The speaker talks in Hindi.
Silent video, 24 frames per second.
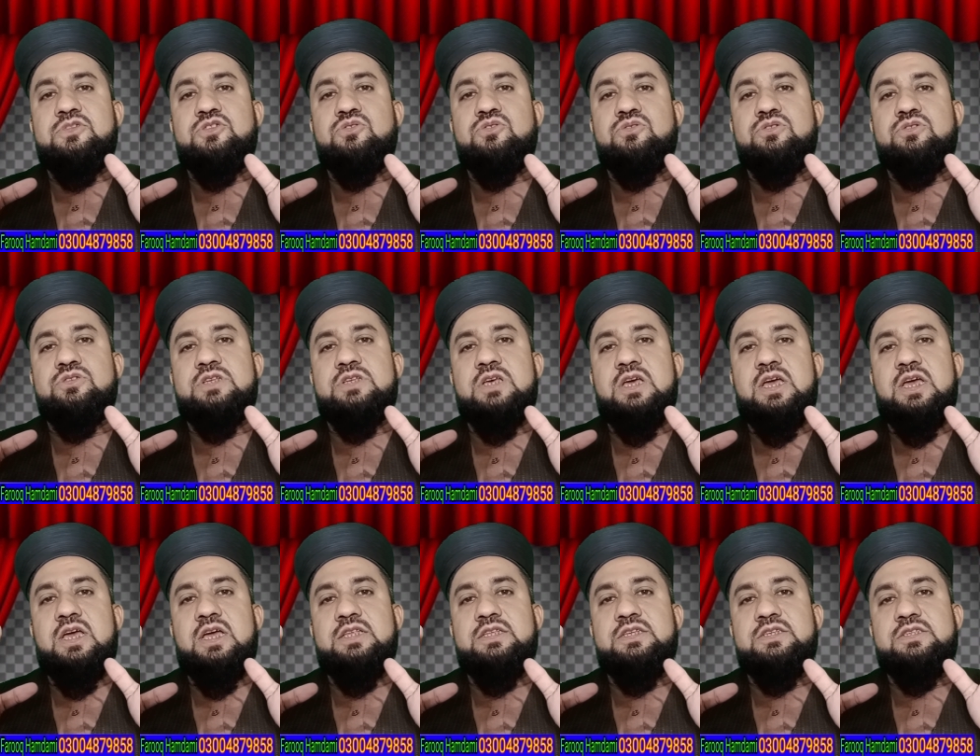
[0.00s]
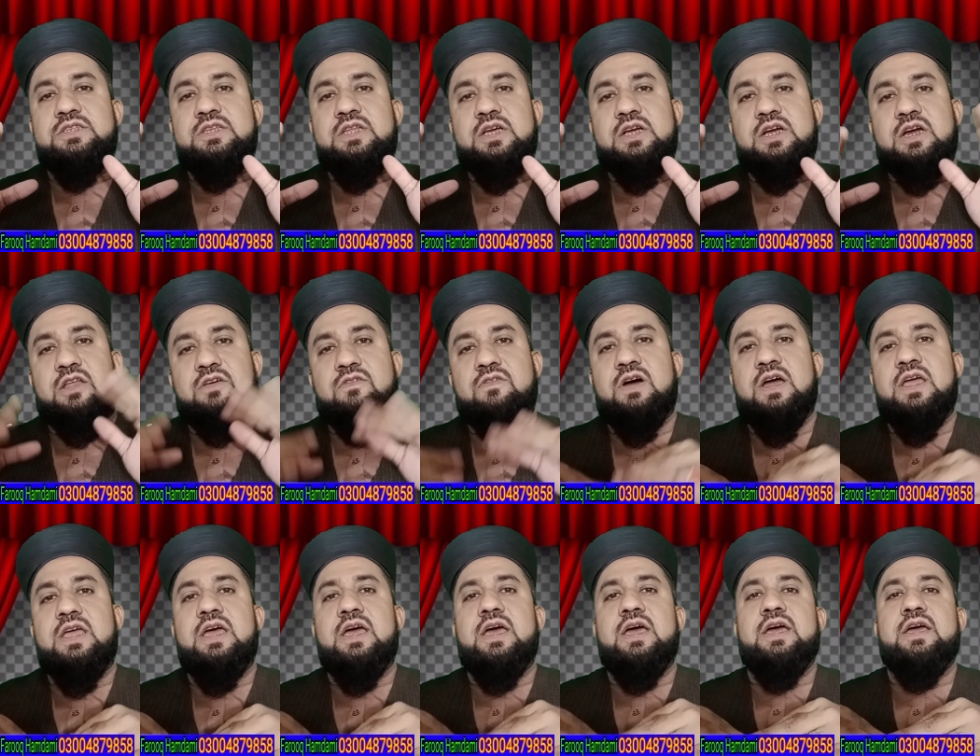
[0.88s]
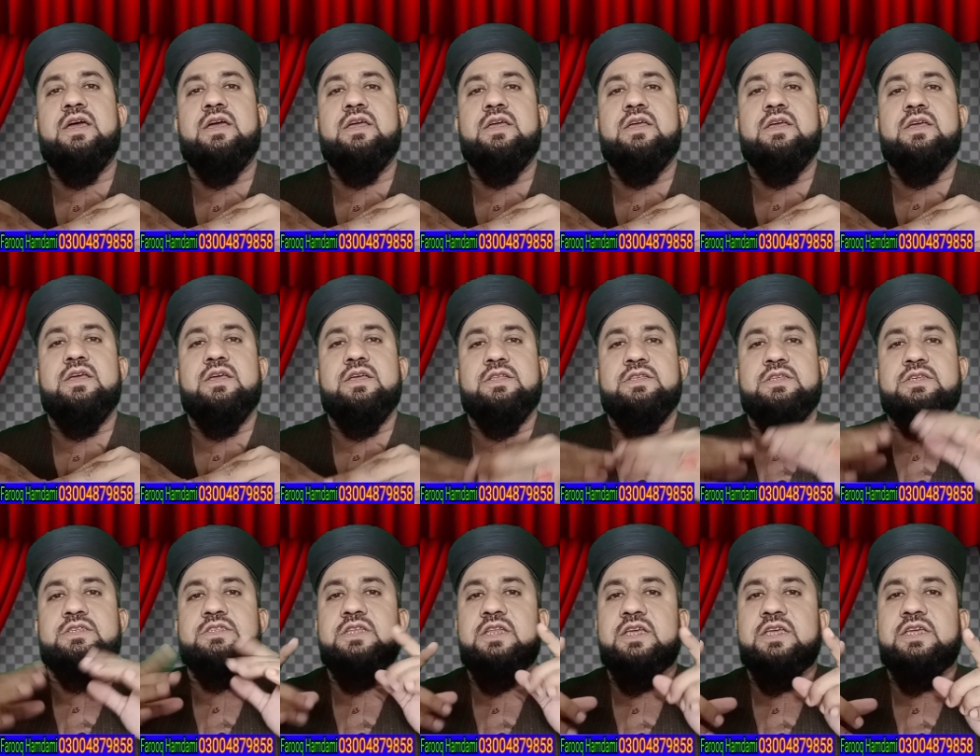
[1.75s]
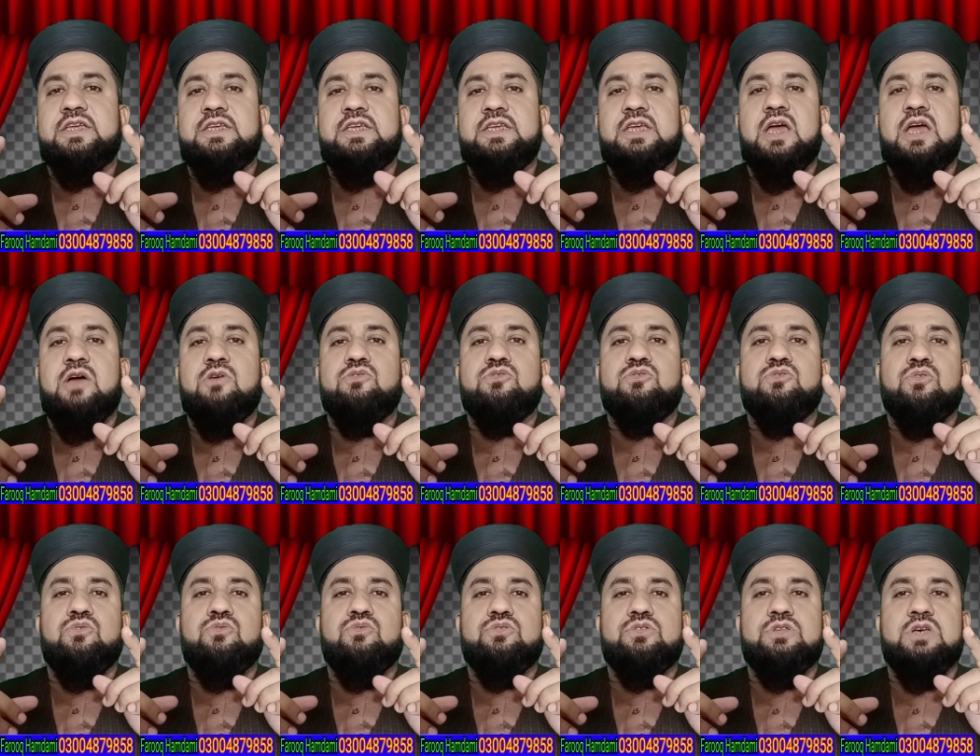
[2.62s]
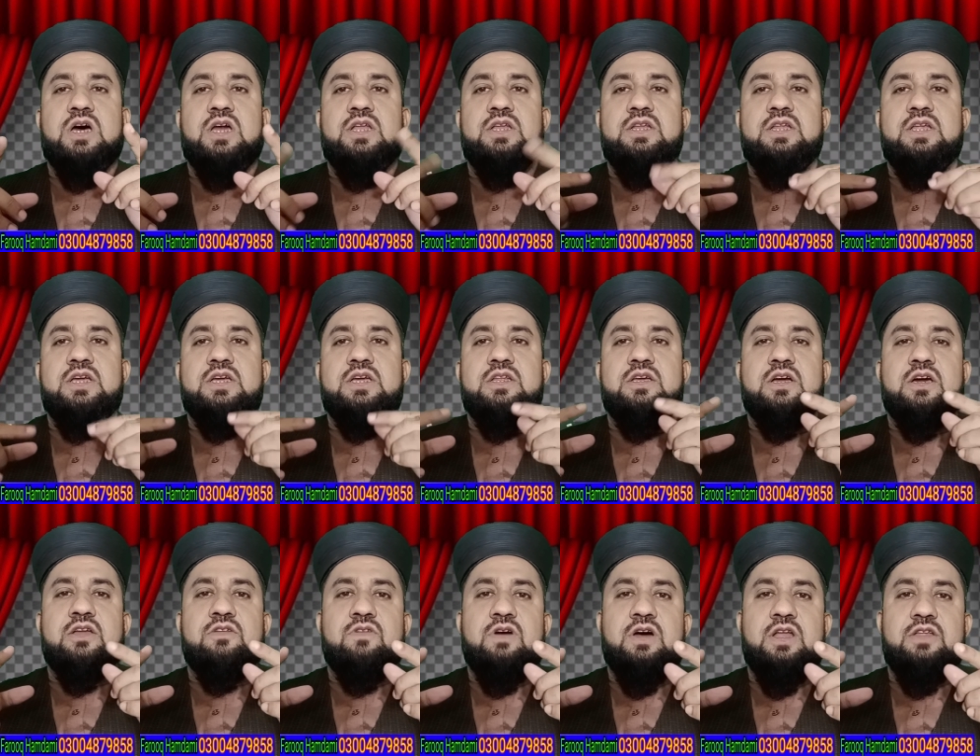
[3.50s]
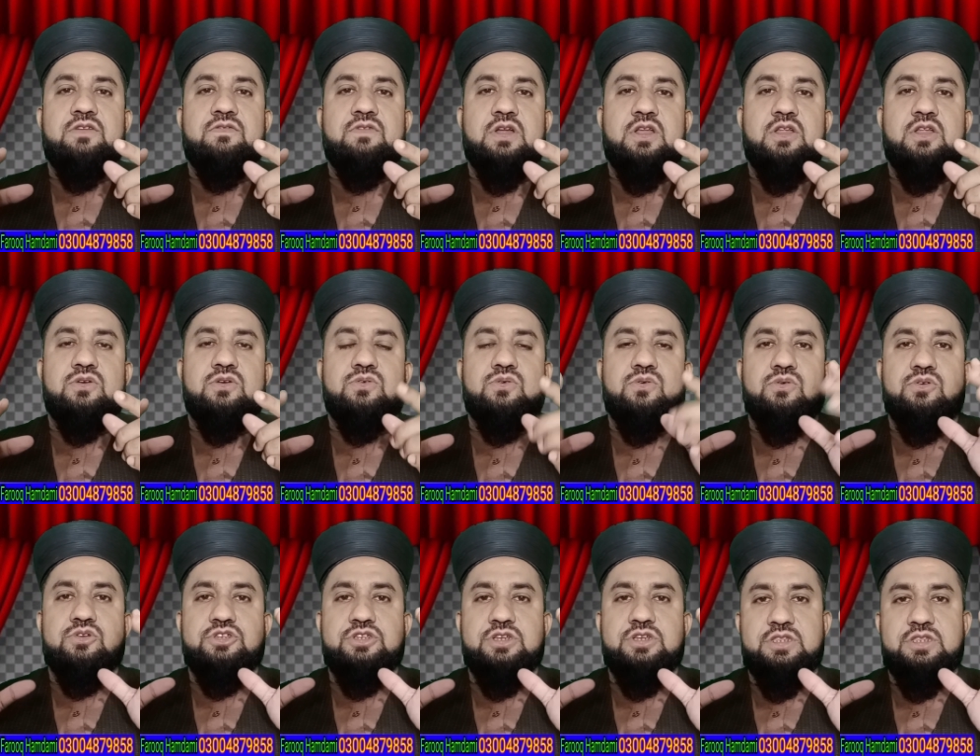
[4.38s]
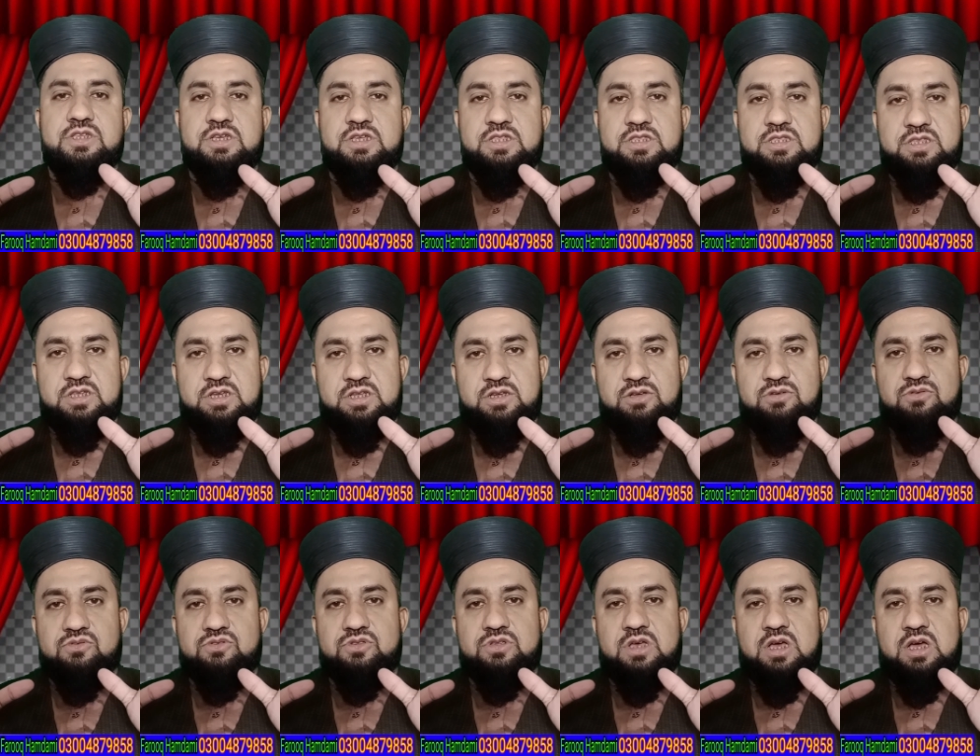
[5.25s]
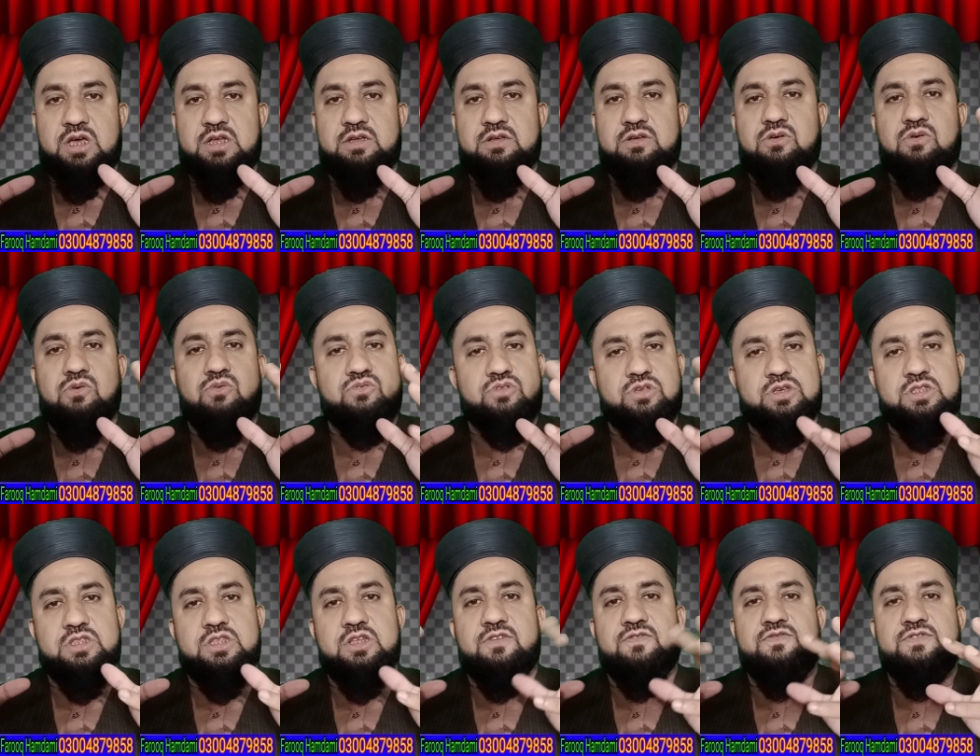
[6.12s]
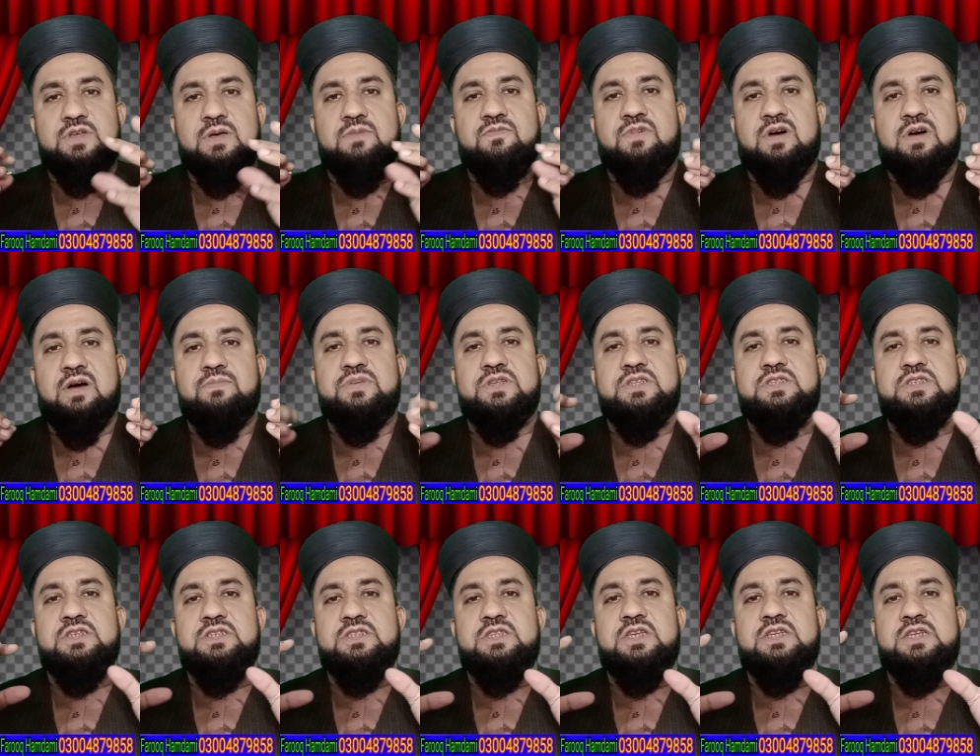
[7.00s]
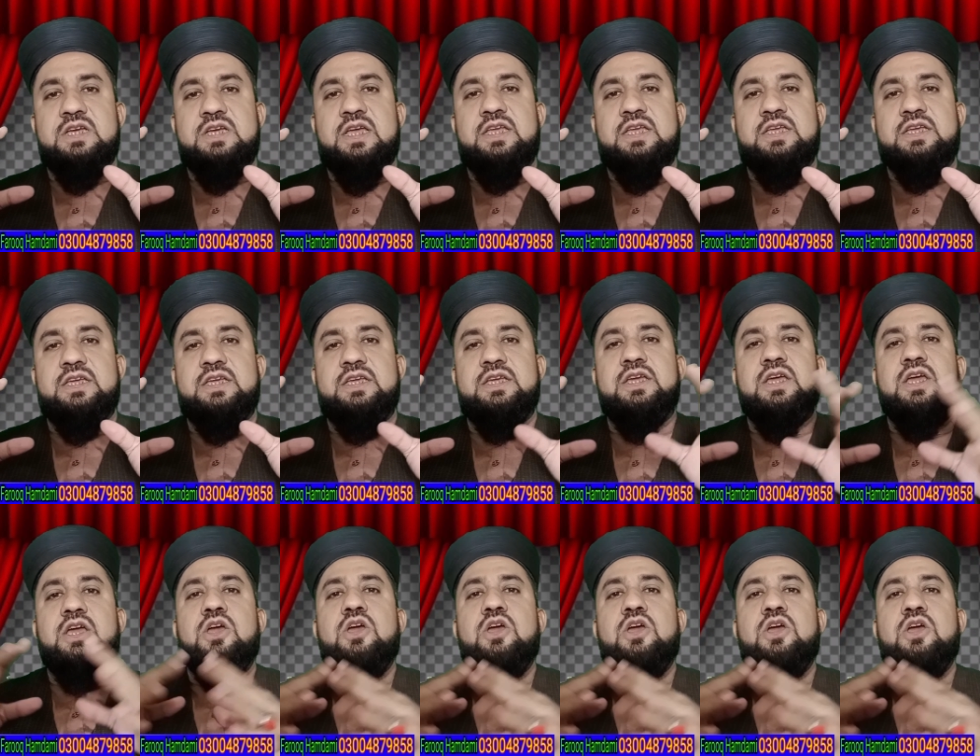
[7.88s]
जो है जिसने करवाया है जिसने किया उसको नुकसान ही लेकिन करवाने वाले को शदीद तरीन नुकसान उसकी तरफ जब वापस चीजें जाएंगी